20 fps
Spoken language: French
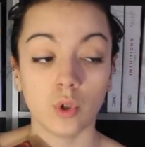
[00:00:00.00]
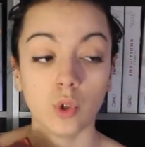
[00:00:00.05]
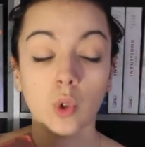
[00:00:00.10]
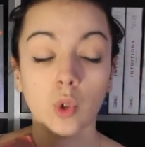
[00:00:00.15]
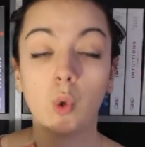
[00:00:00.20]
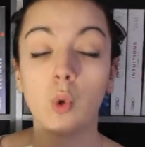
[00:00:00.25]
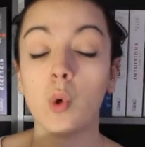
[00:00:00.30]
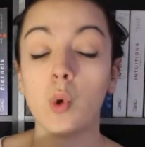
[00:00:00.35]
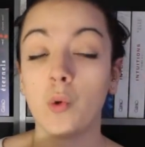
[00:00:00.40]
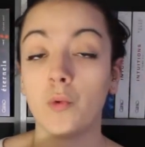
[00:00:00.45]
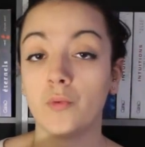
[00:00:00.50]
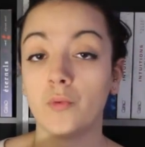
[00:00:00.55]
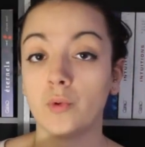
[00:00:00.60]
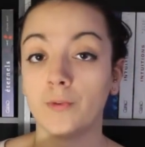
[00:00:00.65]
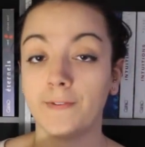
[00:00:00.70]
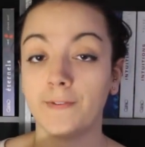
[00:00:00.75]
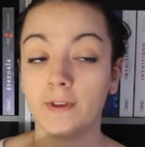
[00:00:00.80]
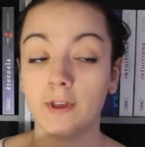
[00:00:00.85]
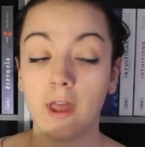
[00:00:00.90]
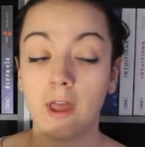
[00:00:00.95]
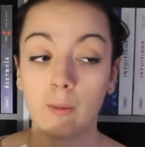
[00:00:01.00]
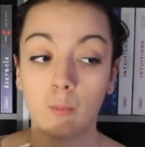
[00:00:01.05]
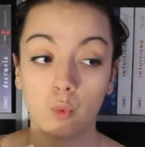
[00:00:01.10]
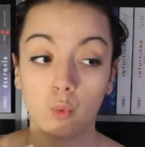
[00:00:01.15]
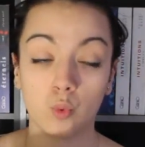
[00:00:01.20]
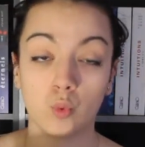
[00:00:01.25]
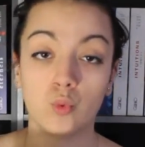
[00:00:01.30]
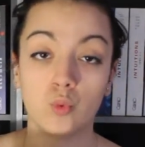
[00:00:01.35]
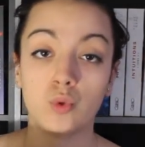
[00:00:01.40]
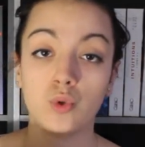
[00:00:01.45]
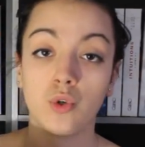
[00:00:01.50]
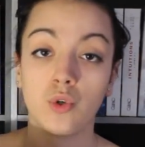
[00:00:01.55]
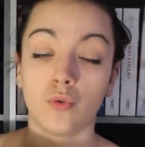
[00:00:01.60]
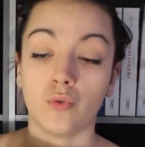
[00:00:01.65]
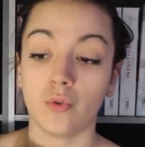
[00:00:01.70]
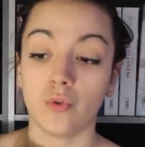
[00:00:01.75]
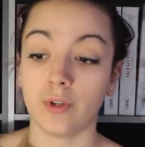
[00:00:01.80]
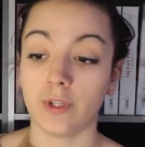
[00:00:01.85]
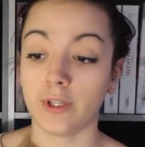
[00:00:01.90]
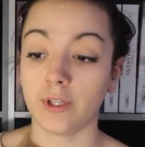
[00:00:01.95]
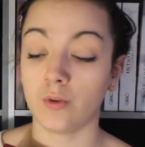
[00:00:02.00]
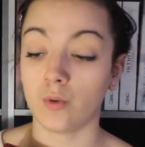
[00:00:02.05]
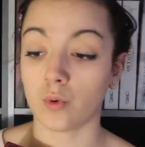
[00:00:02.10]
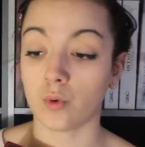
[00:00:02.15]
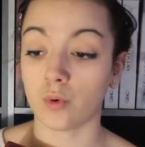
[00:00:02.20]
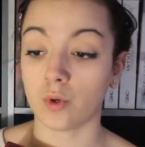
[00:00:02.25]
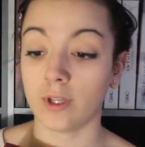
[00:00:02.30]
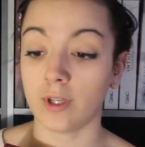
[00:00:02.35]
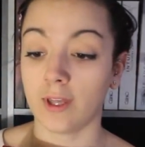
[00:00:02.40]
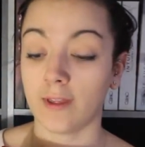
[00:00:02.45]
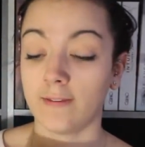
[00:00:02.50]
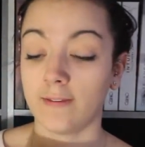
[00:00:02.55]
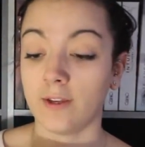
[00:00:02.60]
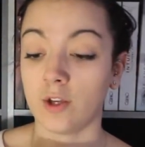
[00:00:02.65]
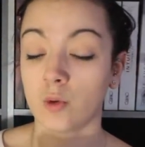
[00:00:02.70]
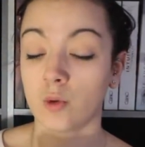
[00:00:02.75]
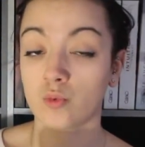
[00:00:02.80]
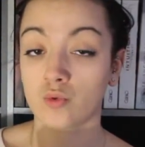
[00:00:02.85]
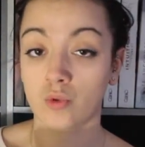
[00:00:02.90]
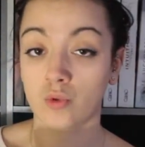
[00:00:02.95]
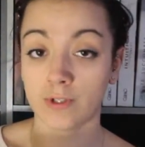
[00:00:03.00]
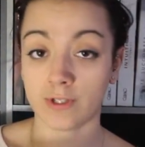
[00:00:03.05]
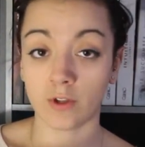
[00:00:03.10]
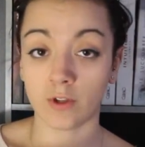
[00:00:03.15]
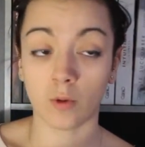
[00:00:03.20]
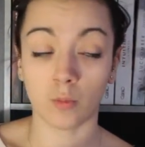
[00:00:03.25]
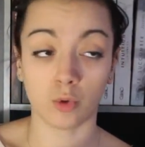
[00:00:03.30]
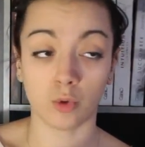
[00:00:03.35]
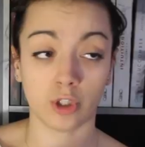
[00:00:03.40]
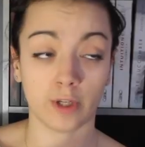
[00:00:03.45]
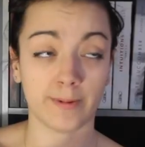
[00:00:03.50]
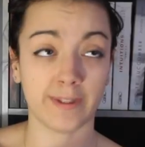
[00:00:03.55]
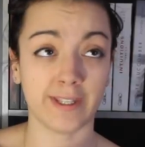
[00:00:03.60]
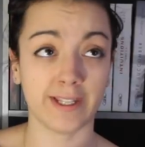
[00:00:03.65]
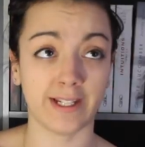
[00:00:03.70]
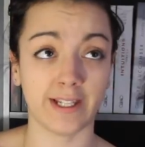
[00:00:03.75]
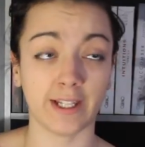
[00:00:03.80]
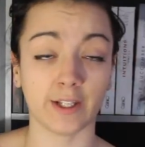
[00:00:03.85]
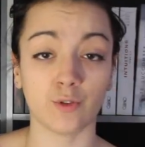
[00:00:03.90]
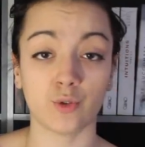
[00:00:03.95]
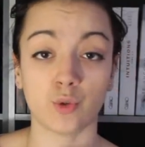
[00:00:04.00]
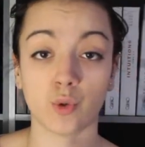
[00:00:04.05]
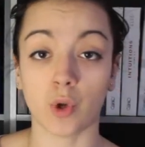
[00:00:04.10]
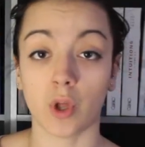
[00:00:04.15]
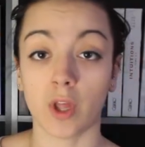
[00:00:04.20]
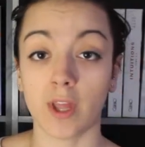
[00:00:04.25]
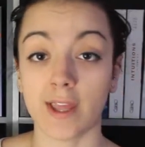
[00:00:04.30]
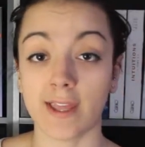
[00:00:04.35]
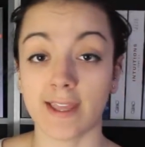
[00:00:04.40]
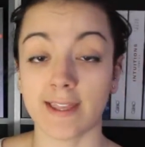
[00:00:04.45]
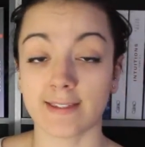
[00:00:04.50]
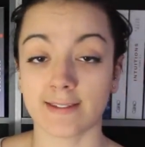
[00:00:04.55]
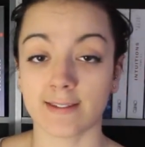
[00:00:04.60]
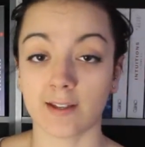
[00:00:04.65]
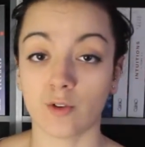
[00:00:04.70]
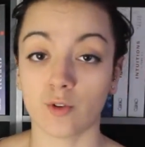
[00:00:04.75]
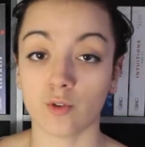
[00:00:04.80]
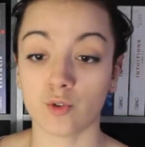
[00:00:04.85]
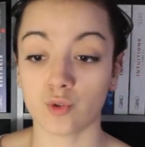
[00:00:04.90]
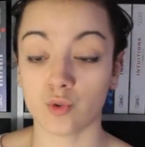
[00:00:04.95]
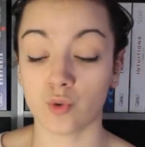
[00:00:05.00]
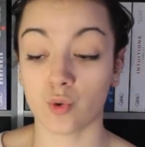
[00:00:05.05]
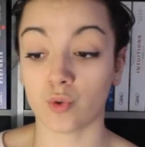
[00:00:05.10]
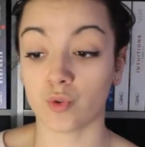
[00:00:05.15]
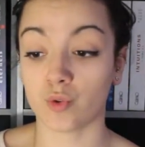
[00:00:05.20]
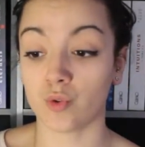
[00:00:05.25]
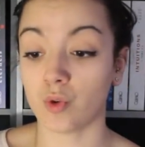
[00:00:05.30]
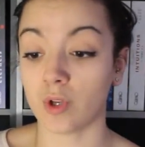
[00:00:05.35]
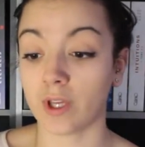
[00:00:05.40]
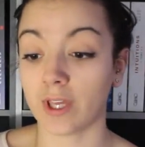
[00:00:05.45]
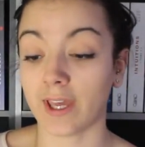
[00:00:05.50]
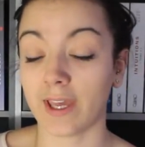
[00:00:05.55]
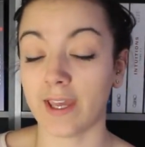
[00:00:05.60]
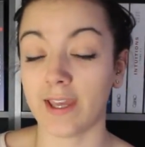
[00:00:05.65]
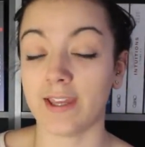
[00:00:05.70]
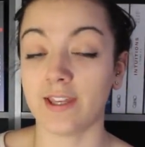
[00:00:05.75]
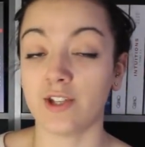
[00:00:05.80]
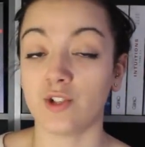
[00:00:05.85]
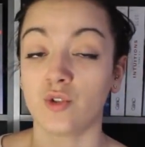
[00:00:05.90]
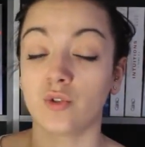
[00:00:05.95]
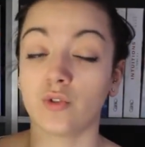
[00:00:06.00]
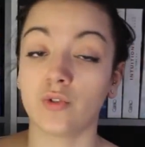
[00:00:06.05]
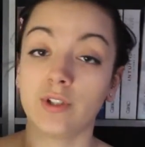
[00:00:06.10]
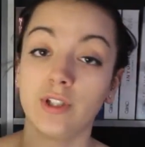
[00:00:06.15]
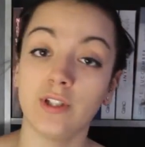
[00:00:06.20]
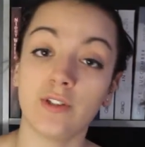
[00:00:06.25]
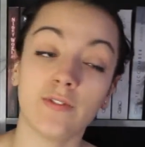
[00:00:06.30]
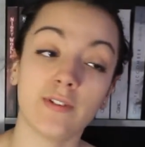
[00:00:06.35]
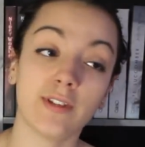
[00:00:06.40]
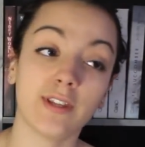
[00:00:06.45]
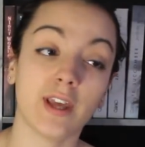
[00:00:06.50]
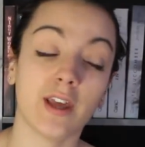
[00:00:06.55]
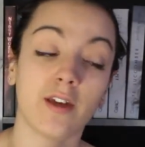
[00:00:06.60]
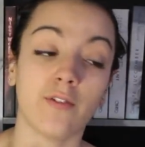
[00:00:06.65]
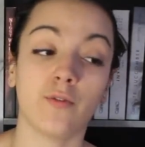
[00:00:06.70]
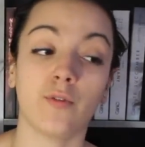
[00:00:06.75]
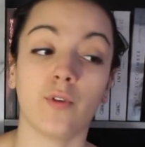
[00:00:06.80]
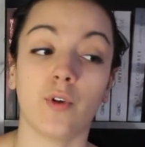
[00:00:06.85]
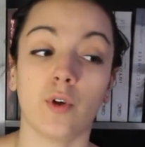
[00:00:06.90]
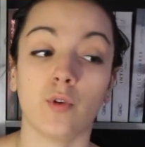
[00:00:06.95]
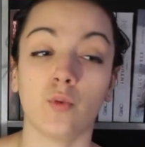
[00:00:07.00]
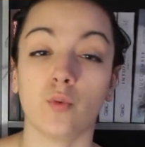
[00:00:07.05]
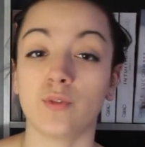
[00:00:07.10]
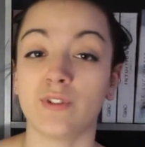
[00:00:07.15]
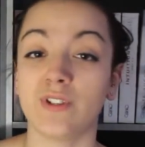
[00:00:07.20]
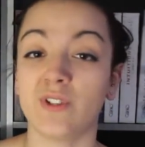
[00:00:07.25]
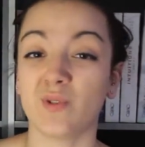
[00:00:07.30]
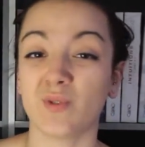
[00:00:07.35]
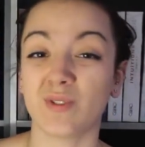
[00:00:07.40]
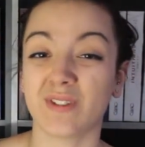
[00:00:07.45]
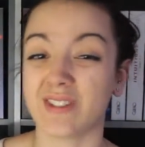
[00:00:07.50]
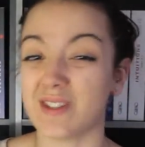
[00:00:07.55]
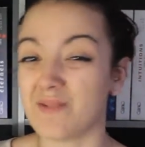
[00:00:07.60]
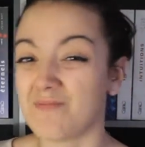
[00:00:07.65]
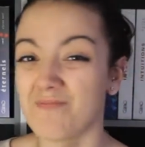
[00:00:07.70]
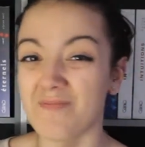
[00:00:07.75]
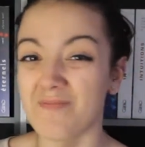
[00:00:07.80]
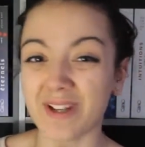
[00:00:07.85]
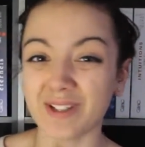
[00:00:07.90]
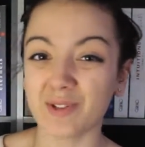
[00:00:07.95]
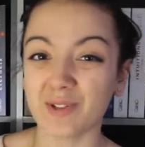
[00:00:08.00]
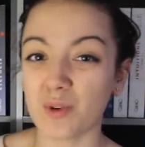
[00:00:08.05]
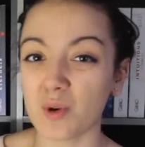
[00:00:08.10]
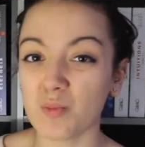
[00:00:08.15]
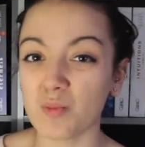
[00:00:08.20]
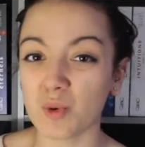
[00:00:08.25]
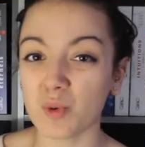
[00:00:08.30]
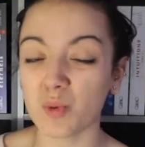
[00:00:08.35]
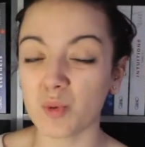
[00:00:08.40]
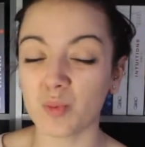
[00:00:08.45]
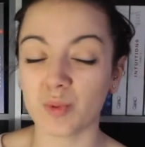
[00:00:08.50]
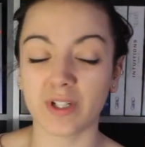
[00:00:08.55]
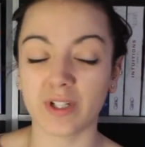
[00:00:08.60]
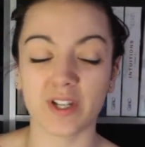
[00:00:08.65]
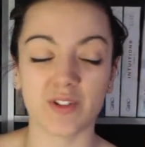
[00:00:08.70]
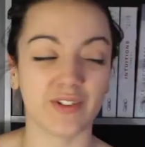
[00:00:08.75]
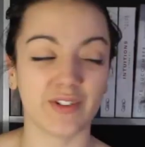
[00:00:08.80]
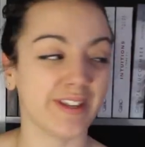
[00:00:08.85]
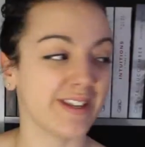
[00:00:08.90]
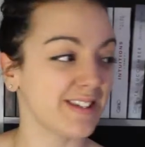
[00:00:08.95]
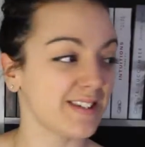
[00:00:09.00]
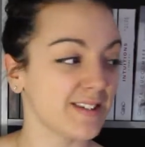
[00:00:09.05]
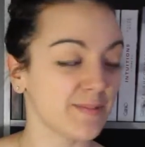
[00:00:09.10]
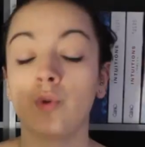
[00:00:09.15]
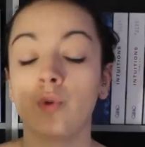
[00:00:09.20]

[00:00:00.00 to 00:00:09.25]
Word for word: trop enfantin à mon goût. Je venais de regarder, comme je vous l'ai dit dans mon update lecture, 50 nuances de grès et je venais de finir After, donc disons que c'était pas trop le moment pour la jeunesse.